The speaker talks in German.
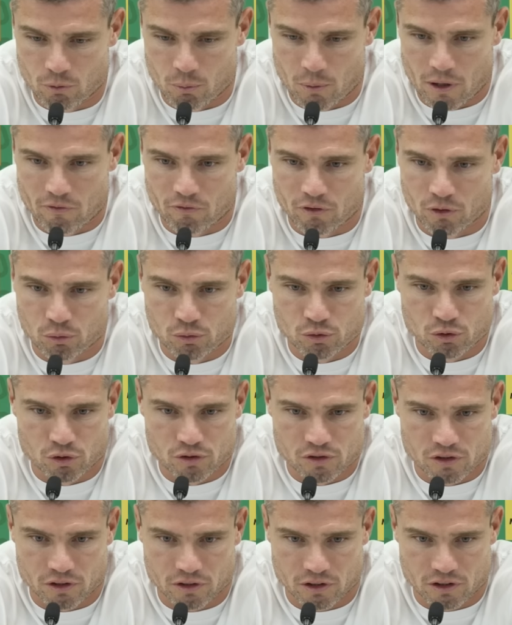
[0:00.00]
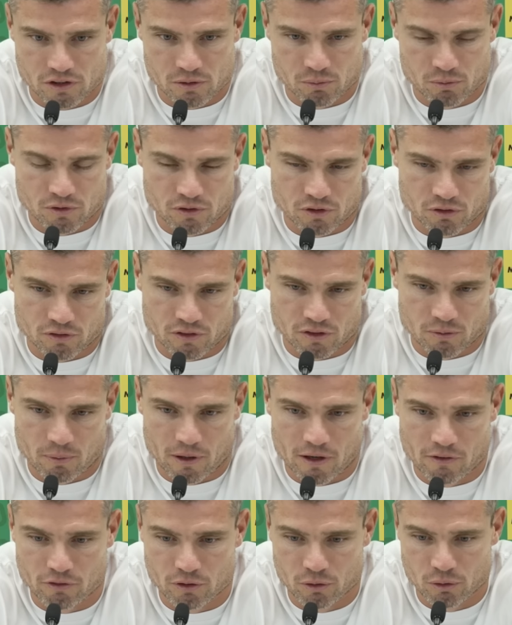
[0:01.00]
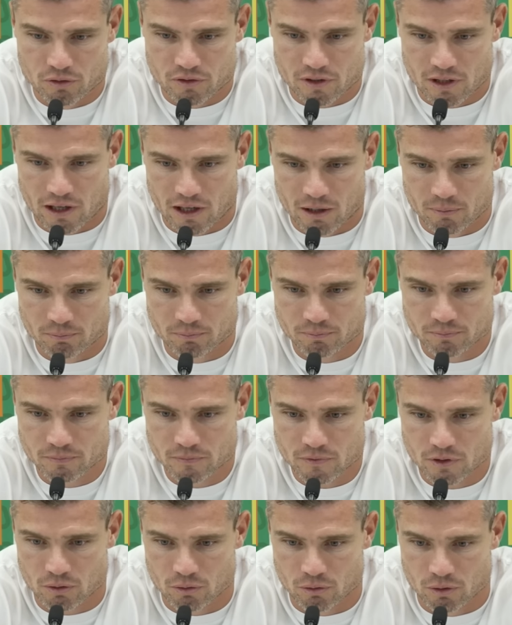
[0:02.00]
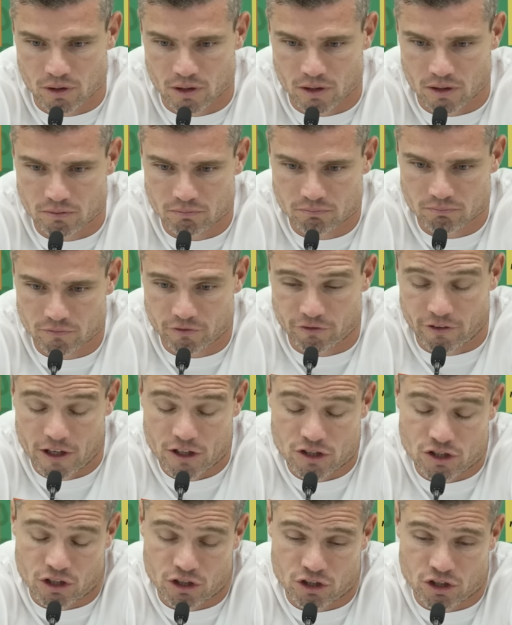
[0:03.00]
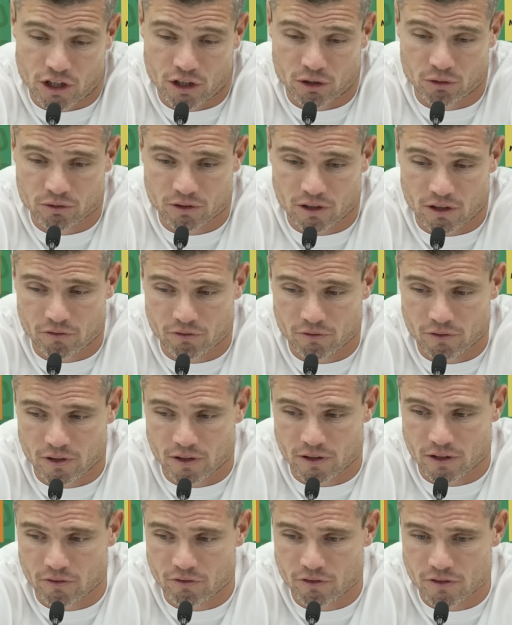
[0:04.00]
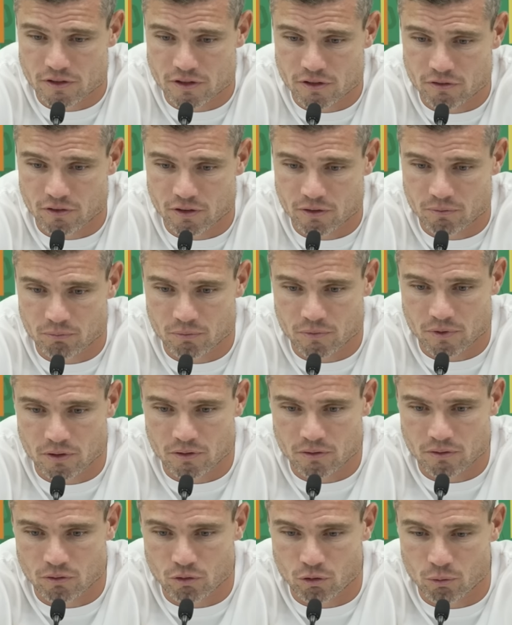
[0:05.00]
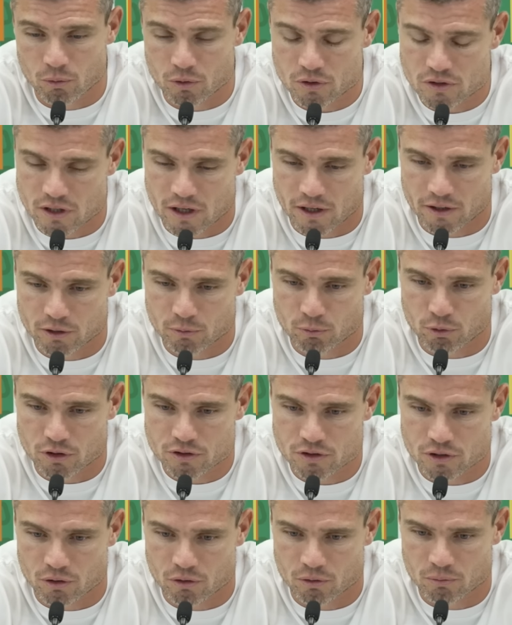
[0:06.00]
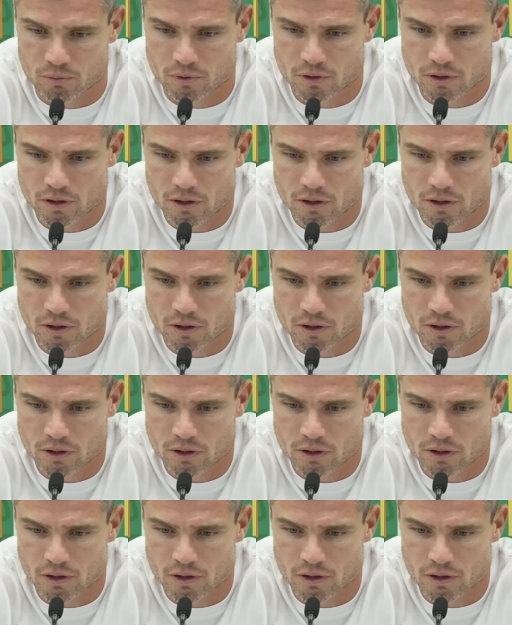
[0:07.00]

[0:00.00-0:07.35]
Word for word: wo um einfach unkonzentriert sind bzw. Ballverluste haben oder falsche Entscheidungen treffen in der Defensive in, in, um unsere eigene Box herum.